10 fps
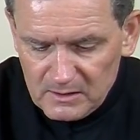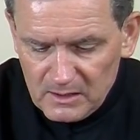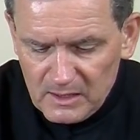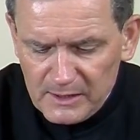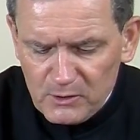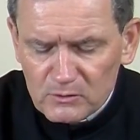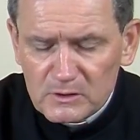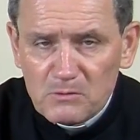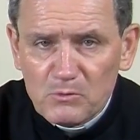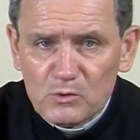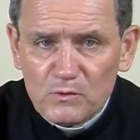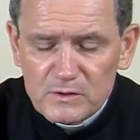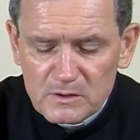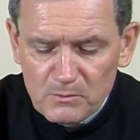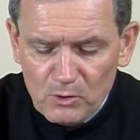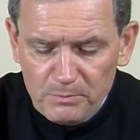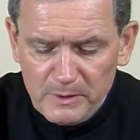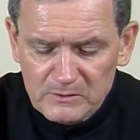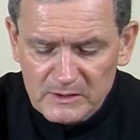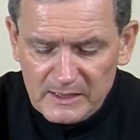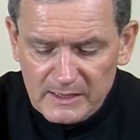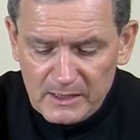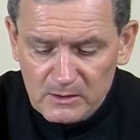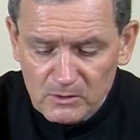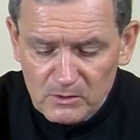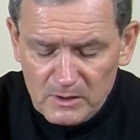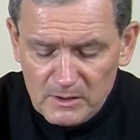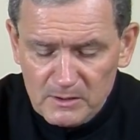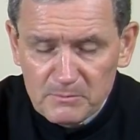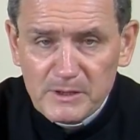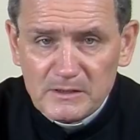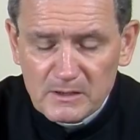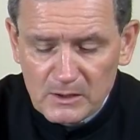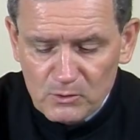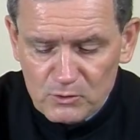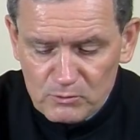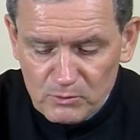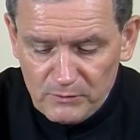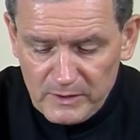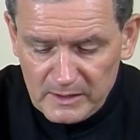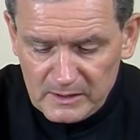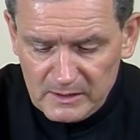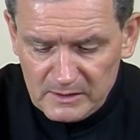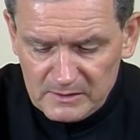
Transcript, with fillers: Legion demonów z opętanego, biednego człowieka.